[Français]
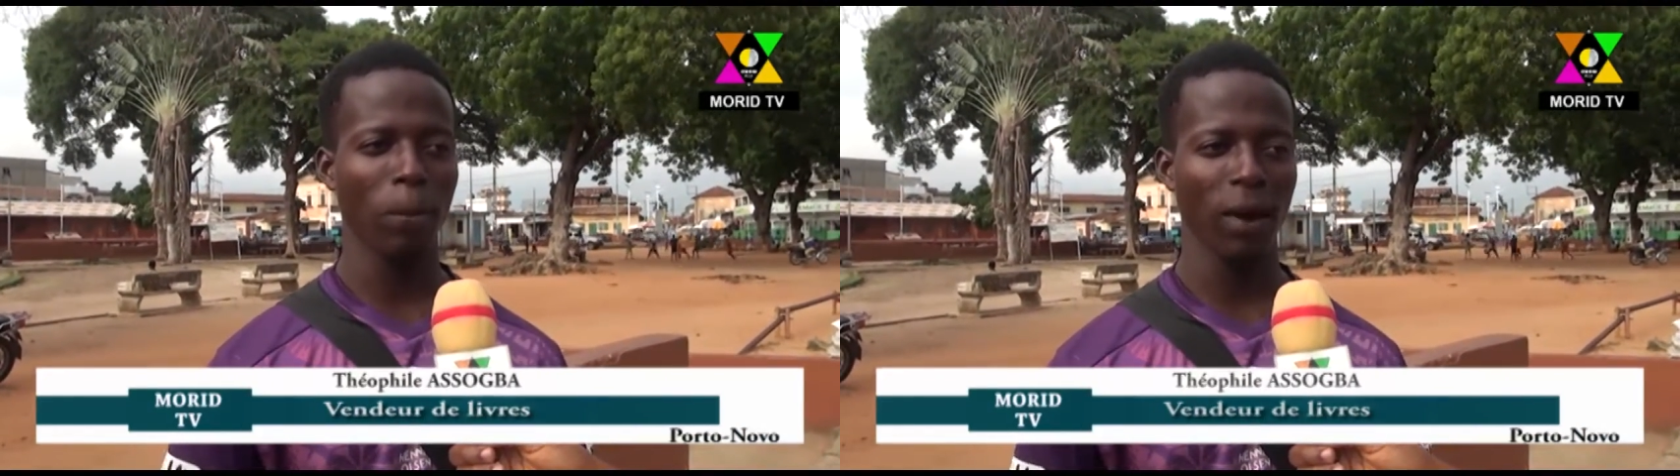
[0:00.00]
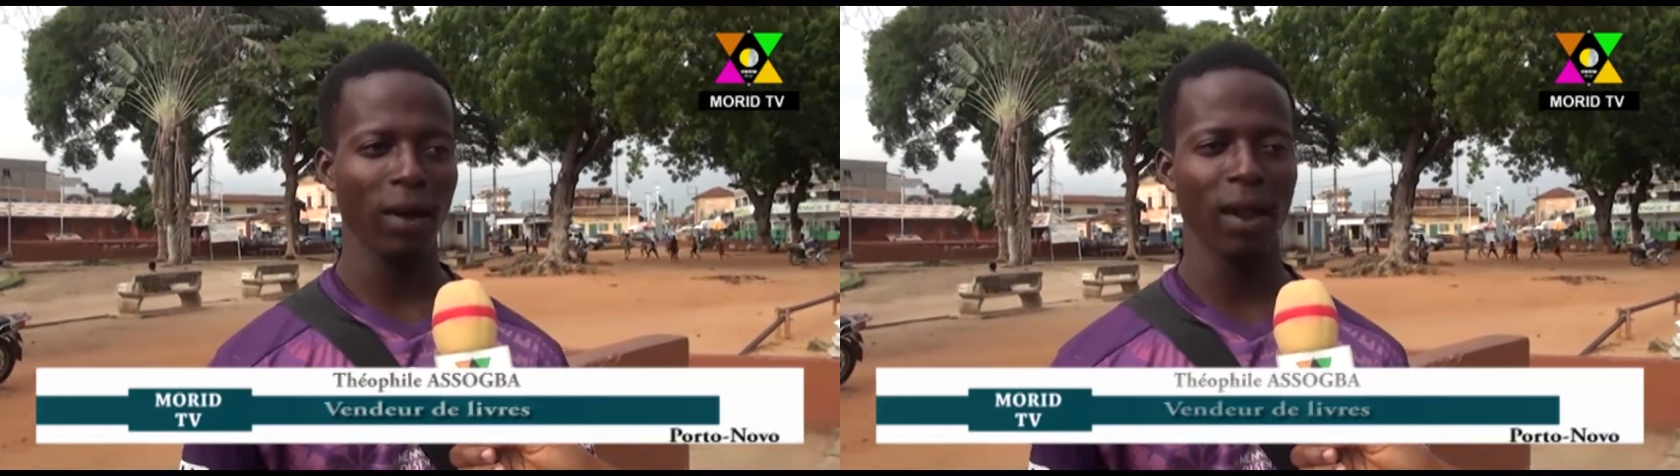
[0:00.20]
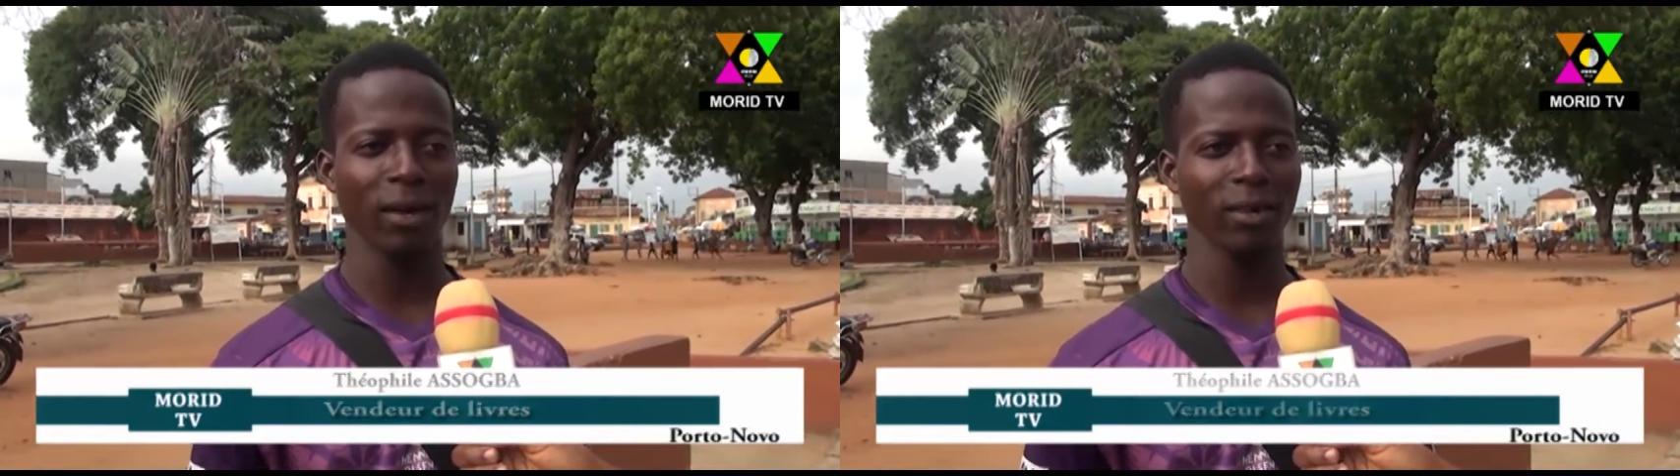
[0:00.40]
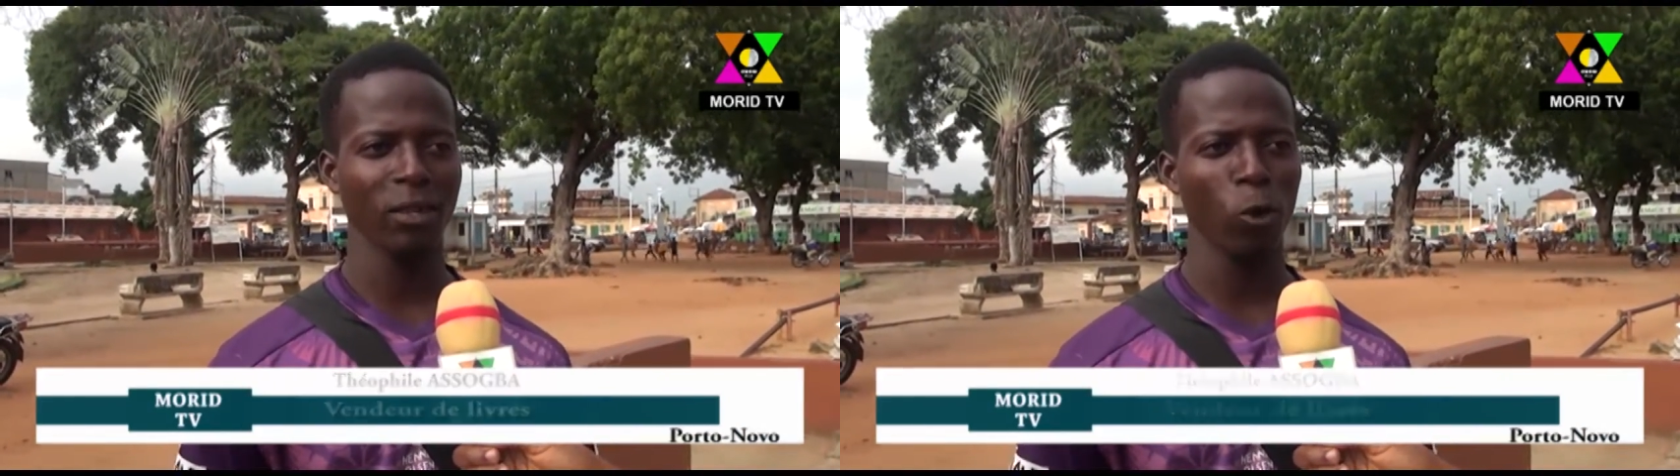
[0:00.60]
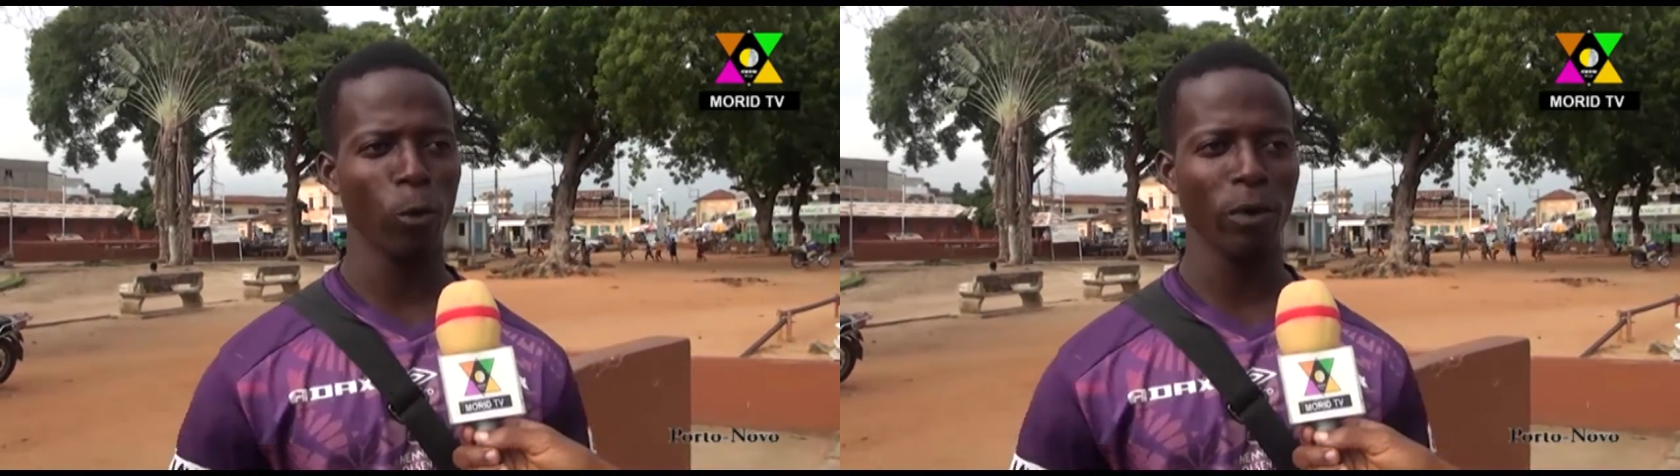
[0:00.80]
pas l'argent
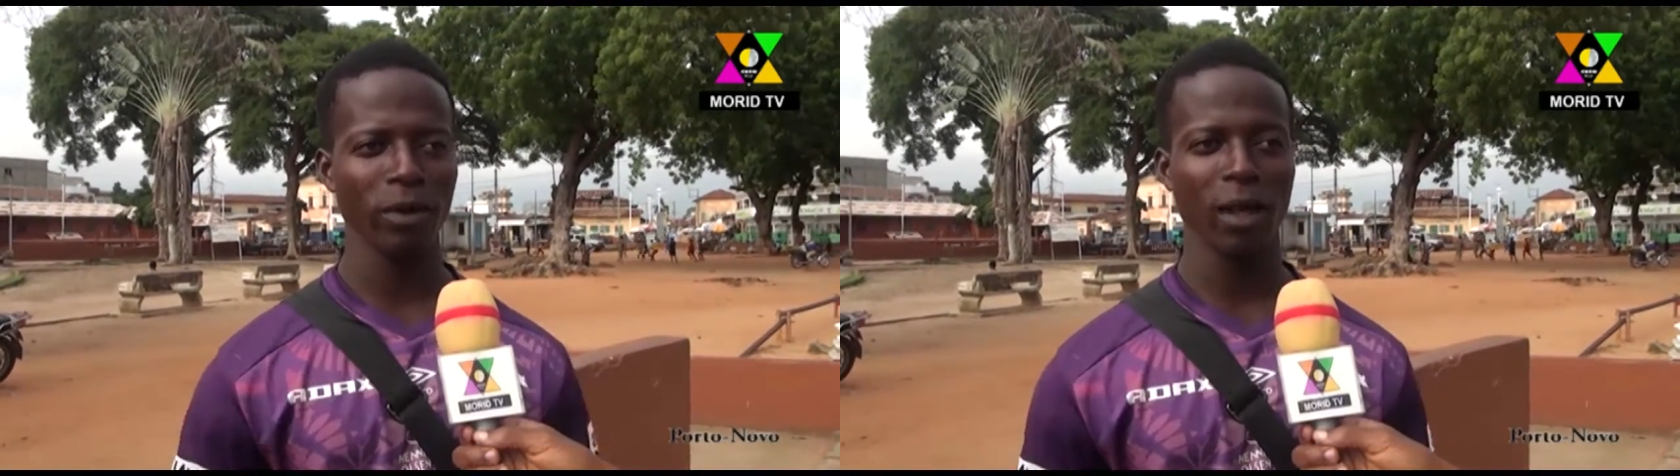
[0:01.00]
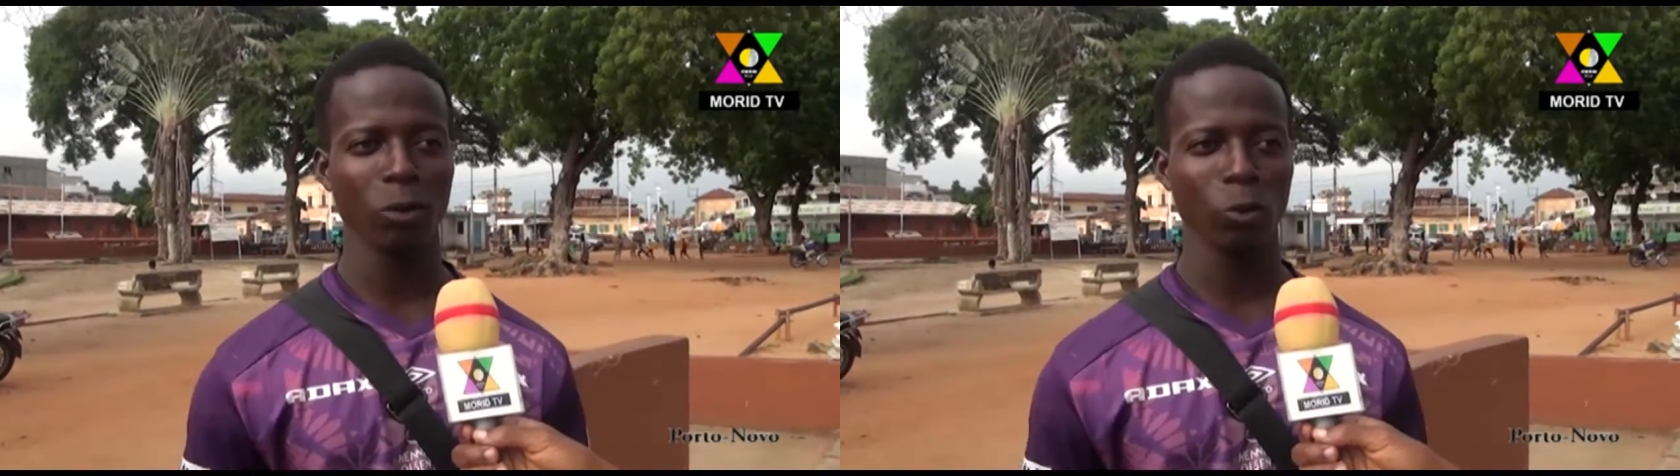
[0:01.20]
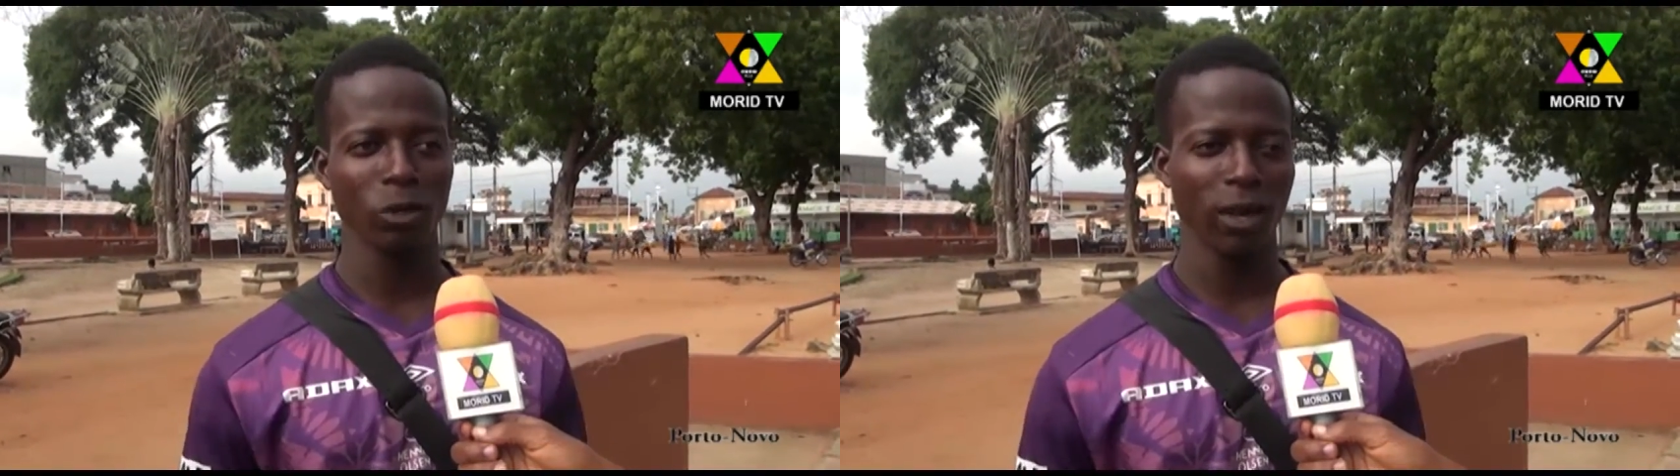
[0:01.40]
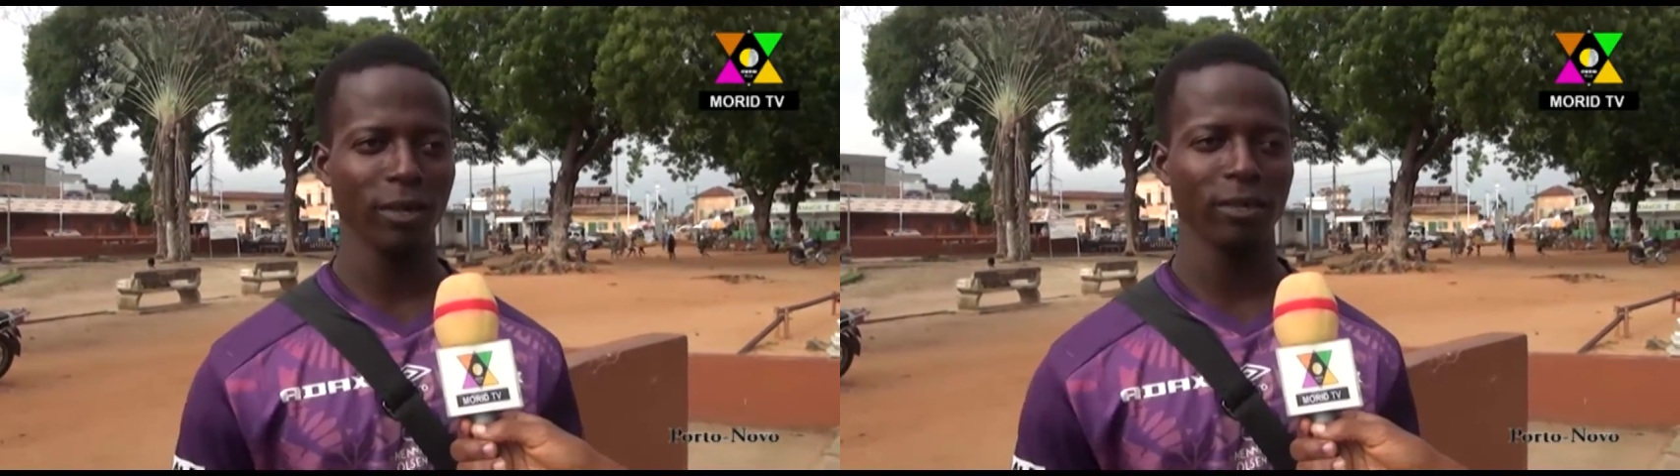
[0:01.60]
dans le pays, il a tout ça